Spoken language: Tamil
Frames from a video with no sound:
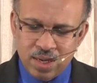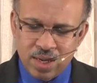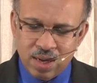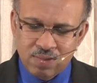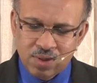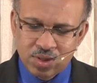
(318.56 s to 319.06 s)

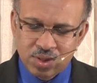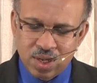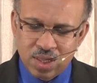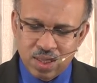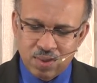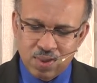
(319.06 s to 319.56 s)
எட்டாம்
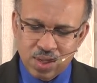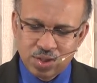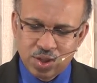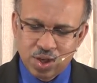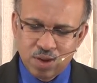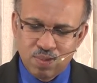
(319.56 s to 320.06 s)
வசனத்தை
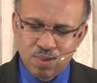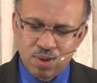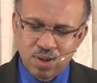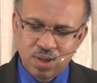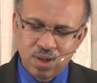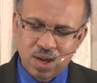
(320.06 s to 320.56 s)
வாசிக்கும்
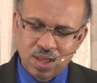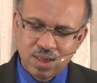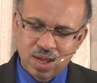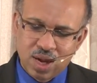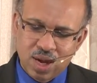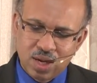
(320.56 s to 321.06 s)
பொழுது
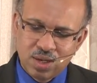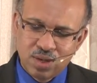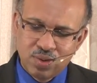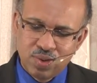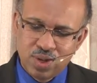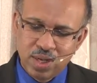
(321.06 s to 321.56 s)
அந்த
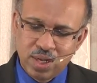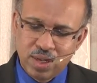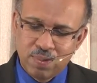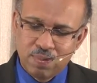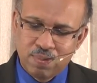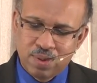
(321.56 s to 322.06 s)
ஆட்டுக்குட்டி
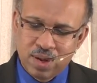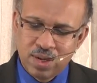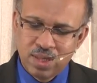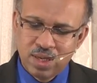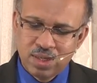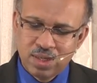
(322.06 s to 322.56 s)

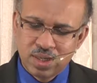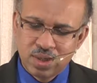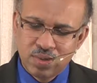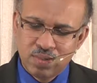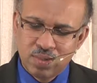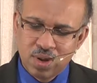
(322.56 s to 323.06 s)

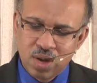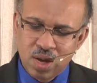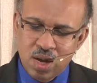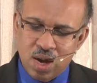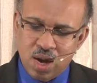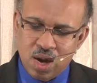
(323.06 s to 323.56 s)
பழுதற்றதும்
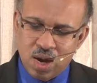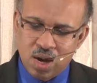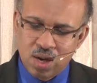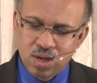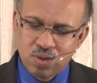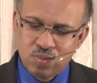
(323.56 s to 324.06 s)

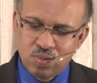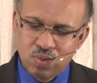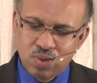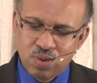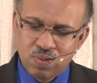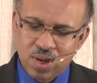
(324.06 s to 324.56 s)
ஆணும்
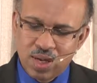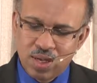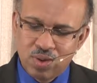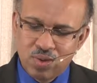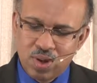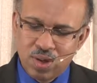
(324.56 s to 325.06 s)
ஒரு
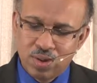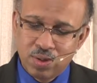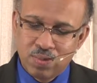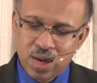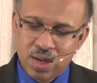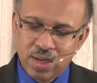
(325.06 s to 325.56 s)

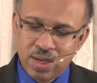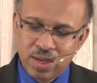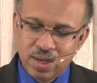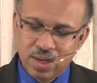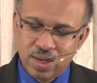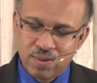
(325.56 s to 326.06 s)
வயதுள்ளதுமாய்
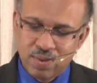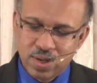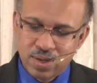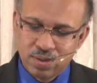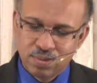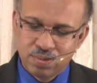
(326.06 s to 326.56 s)
இருக்க
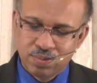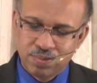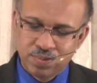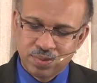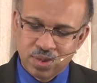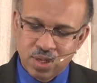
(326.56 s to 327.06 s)
வேண்டும்
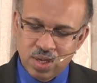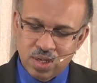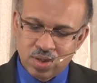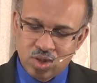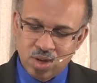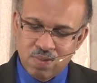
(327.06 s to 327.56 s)

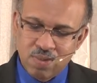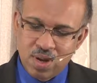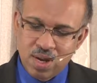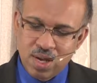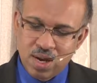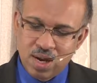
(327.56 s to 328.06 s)

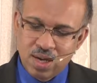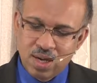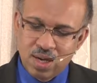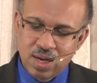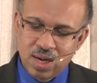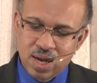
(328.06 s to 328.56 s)
செம்மறி
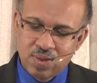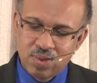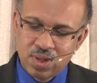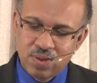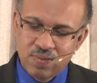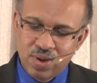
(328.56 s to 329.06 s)

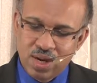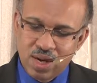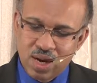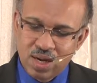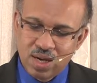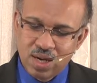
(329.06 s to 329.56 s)
ஆடுகளிலாவது
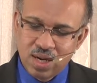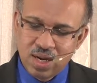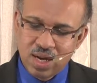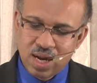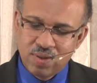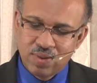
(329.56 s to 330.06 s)

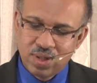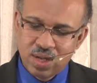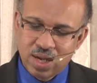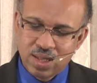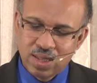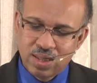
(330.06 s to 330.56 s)
வெள்ளாடுகளிலாவது
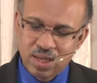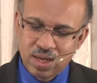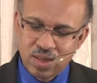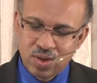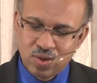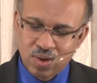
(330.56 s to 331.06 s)
அதை
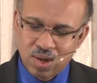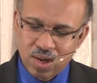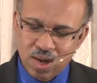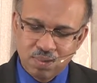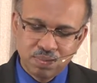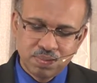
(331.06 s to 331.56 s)
தெரிந்து
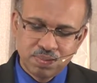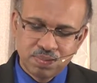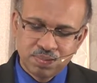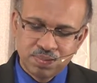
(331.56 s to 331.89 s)
கொள்ளலாம்